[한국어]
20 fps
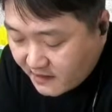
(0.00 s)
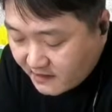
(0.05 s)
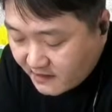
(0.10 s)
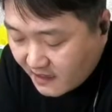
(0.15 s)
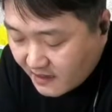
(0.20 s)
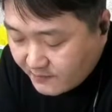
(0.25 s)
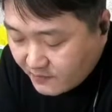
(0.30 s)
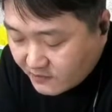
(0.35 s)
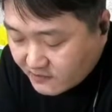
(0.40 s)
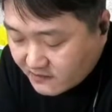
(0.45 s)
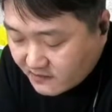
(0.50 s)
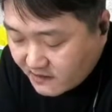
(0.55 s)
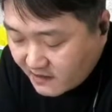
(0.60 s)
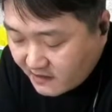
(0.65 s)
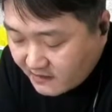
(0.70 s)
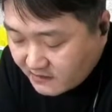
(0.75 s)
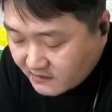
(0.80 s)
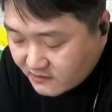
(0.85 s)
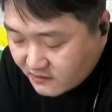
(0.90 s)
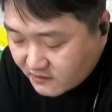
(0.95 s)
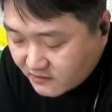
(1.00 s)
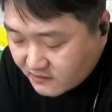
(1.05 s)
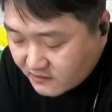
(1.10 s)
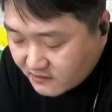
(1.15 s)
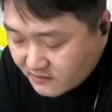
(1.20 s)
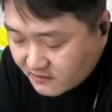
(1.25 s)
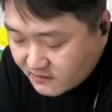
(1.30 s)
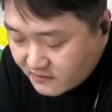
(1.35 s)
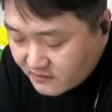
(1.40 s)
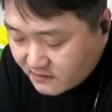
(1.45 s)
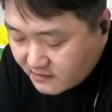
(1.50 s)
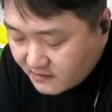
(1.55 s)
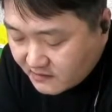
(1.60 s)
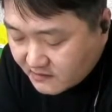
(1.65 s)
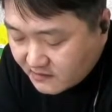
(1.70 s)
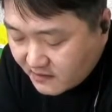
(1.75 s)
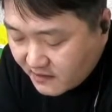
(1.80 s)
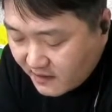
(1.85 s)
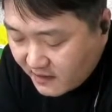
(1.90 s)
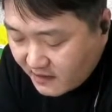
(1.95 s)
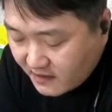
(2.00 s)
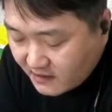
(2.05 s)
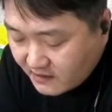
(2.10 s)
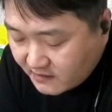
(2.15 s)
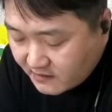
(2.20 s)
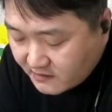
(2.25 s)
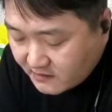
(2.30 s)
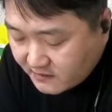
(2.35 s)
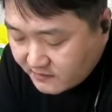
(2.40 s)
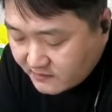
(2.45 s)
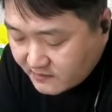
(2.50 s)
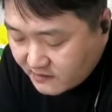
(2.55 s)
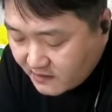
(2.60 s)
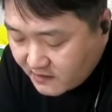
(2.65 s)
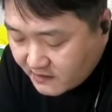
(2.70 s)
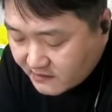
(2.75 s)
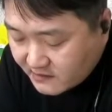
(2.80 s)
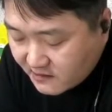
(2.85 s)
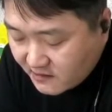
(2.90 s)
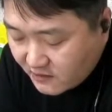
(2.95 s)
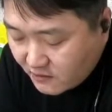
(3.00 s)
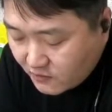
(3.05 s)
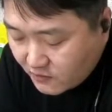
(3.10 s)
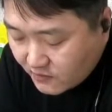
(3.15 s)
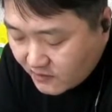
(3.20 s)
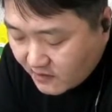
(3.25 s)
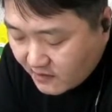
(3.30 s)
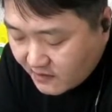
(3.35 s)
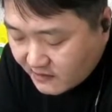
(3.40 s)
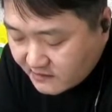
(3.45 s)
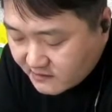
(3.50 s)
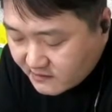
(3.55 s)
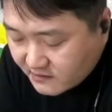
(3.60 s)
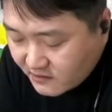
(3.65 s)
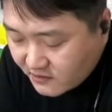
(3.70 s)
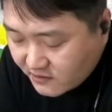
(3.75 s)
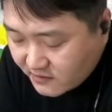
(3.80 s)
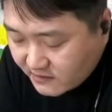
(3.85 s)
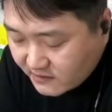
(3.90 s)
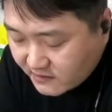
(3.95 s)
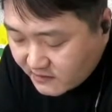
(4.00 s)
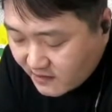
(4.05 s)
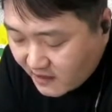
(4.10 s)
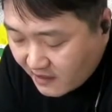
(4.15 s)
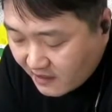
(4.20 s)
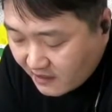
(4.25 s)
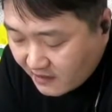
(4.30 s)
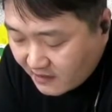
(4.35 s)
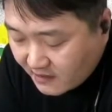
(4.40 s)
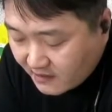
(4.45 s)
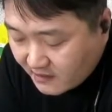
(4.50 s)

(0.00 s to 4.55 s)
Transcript: 나머지 행적은 이스라엘 임금들의 실록에 쓰여 있다.